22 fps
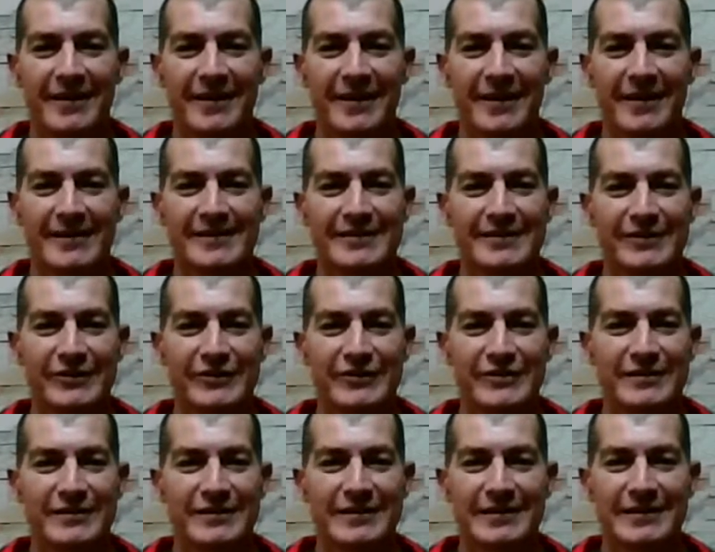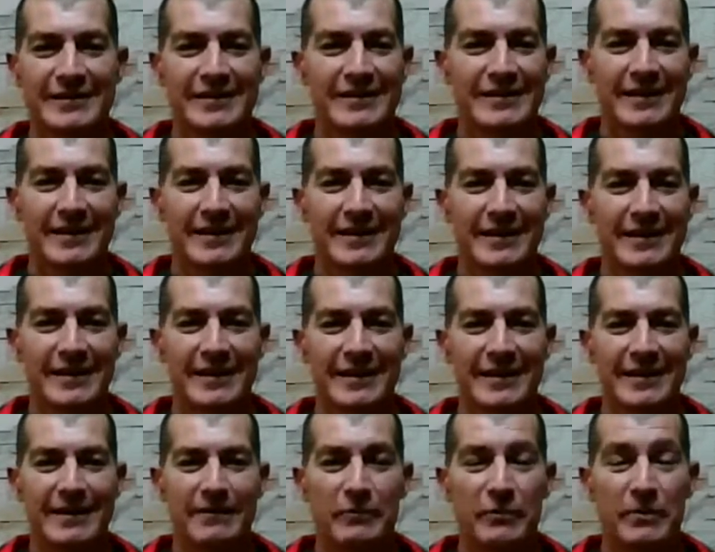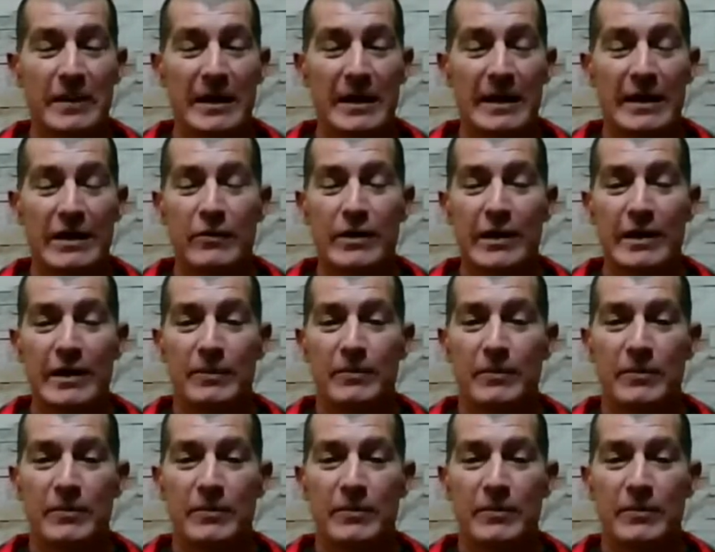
Ahí sos, eh, por más que hay un equipo,